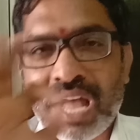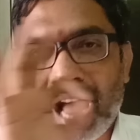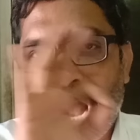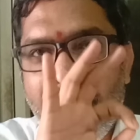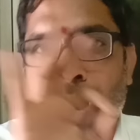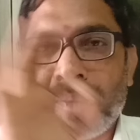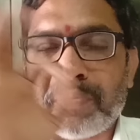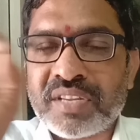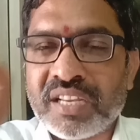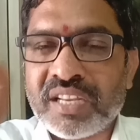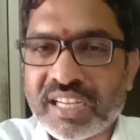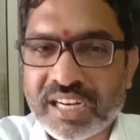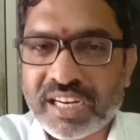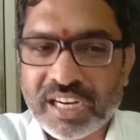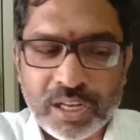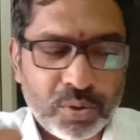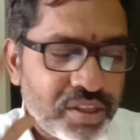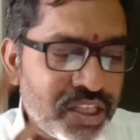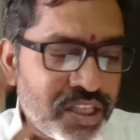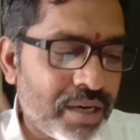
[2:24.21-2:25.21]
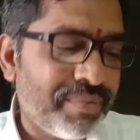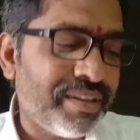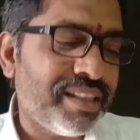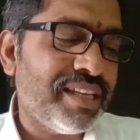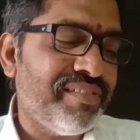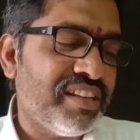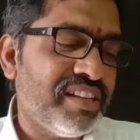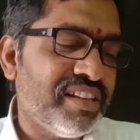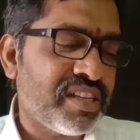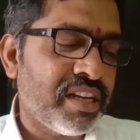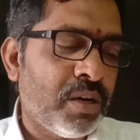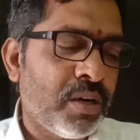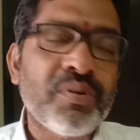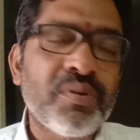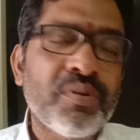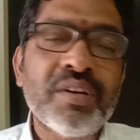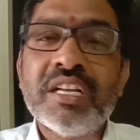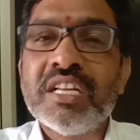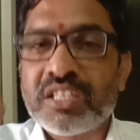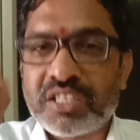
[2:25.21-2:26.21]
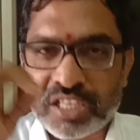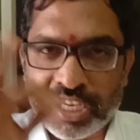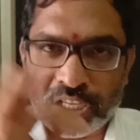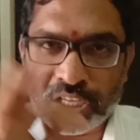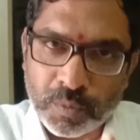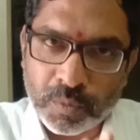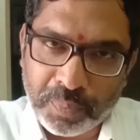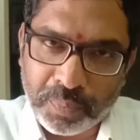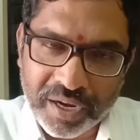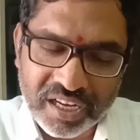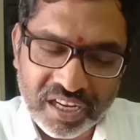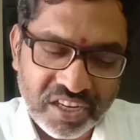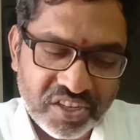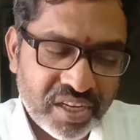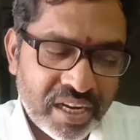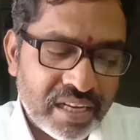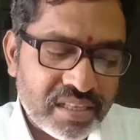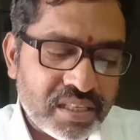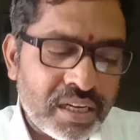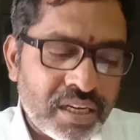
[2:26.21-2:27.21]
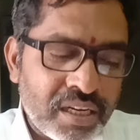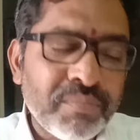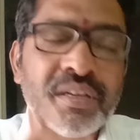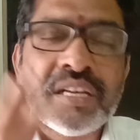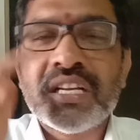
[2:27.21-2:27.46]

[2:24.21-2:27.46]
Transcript: ఆప్షన్ ఇక్కడ రుద్రమదేవి ఇచ్చాడు చందుపట్ల శాసనం